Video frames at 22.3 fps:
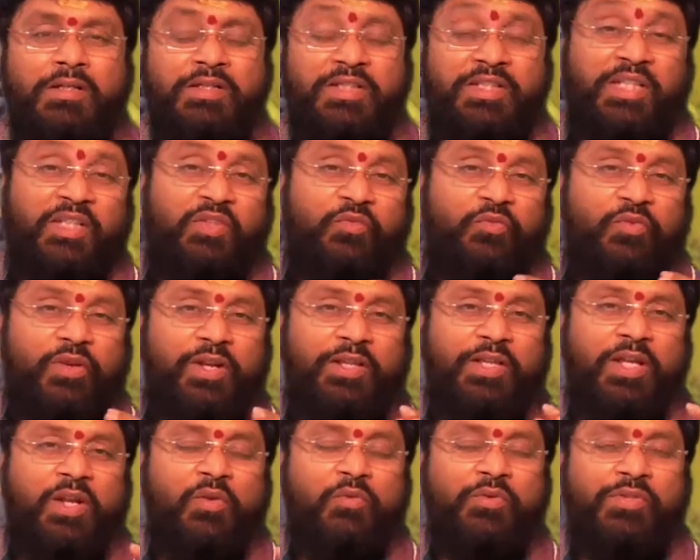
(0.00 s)

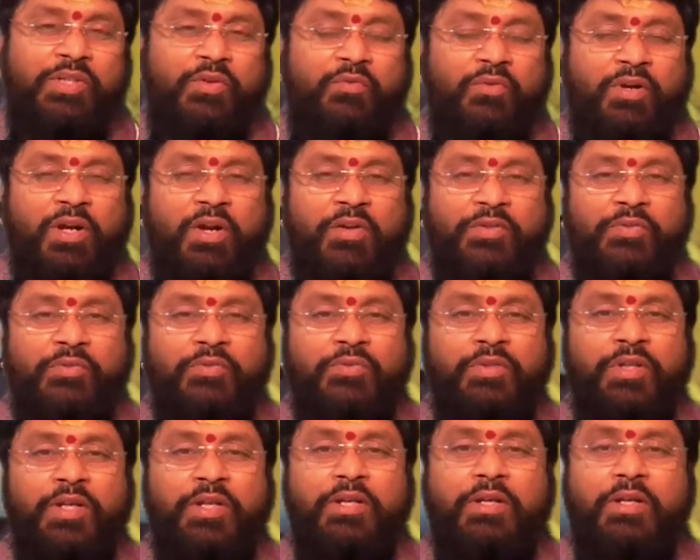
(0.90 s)
సత్ఫలితాలు వచ్చే అవకాశం
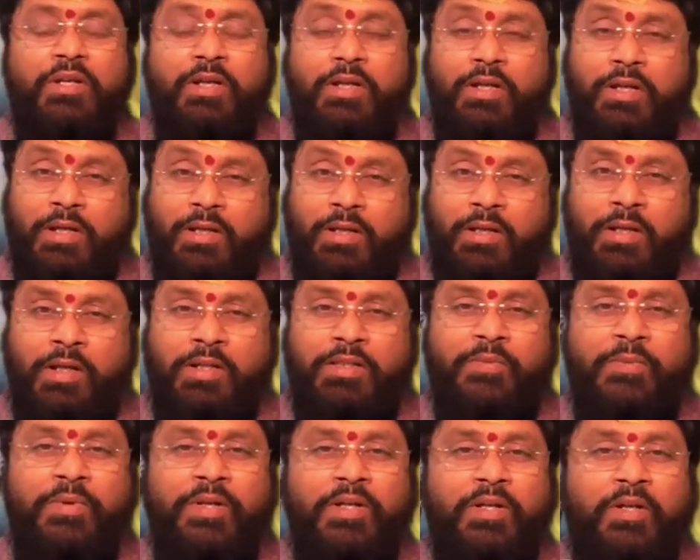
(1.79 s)
ఉంది
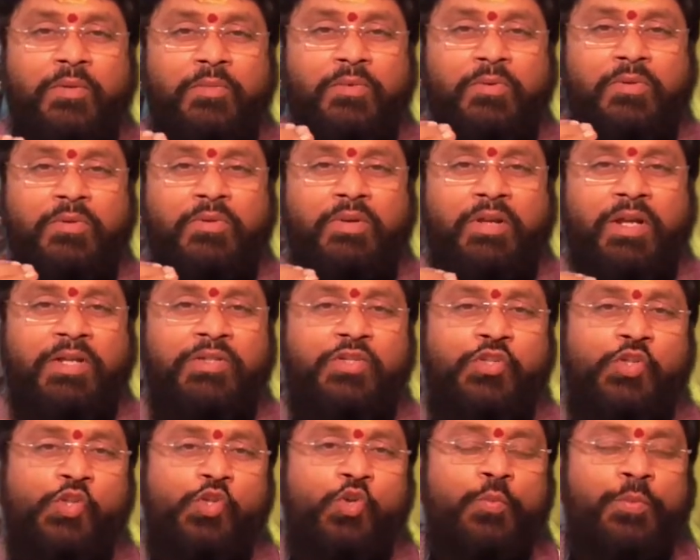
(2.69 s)
రాజమార్గంలో
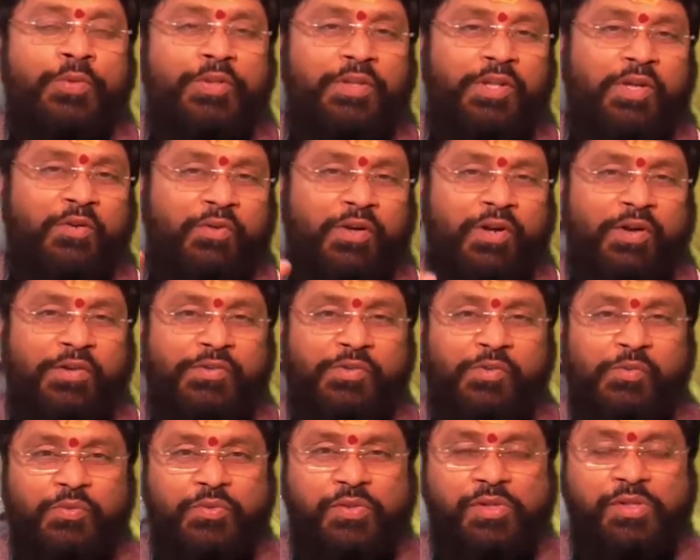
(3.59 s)
రాజ్యం పొందే
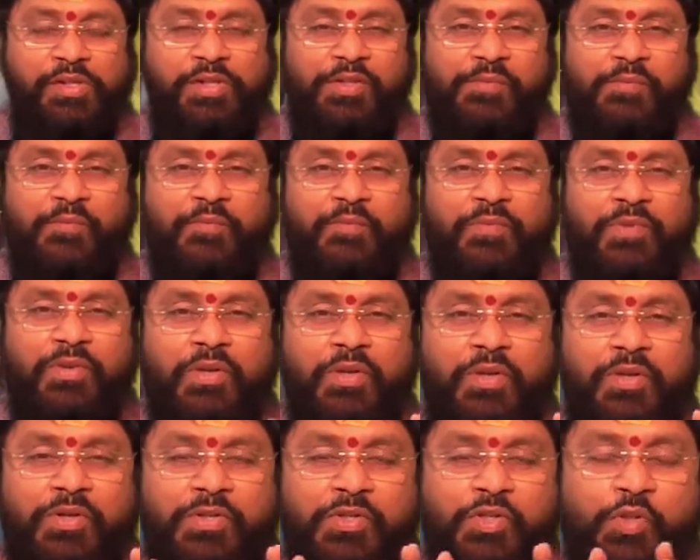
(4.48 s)
అవకాశం ఉంటుంది
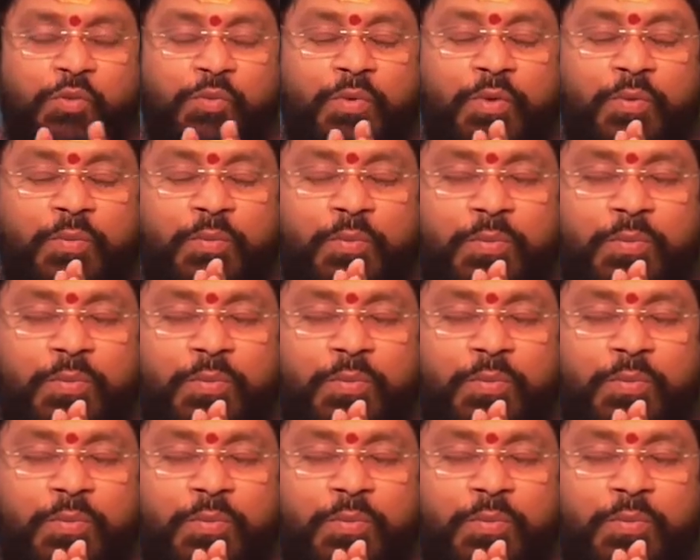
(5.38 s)
శుభం